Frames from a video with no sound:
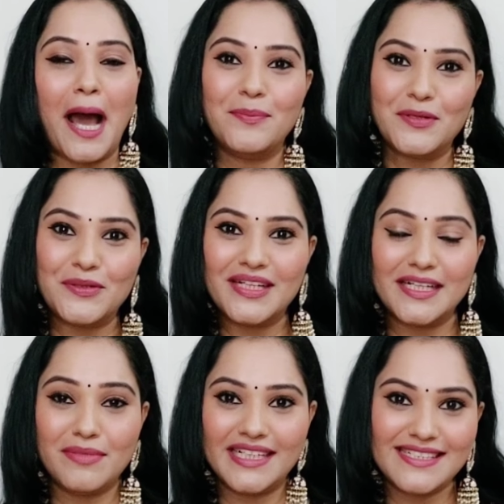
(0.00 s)
आप लोगों के
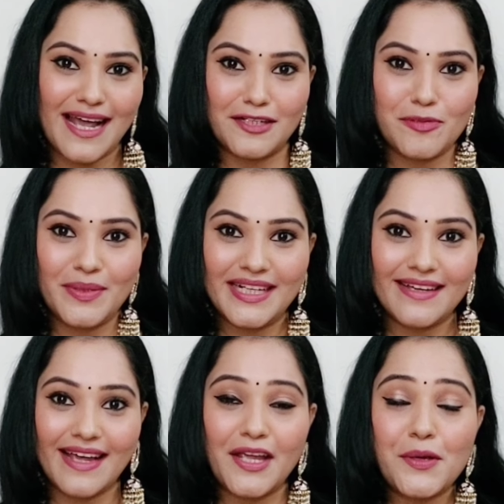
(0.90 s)
लिए मेरे चैनल पे
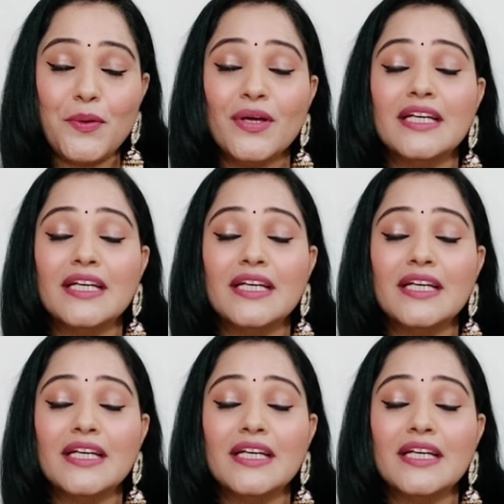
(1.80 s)
लेके आई हूँ